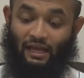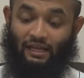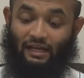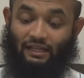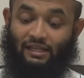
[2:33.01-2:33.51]

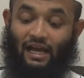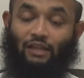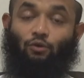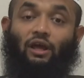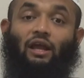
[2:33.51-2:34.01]
இந்த
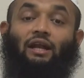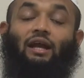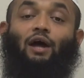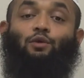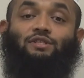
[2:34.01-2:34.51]
அத்தியாயத்துடைய
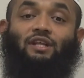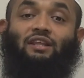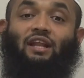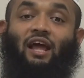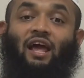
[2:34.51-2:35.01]
இரண்டாவது
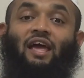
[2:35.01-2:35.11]
வசனத்தில்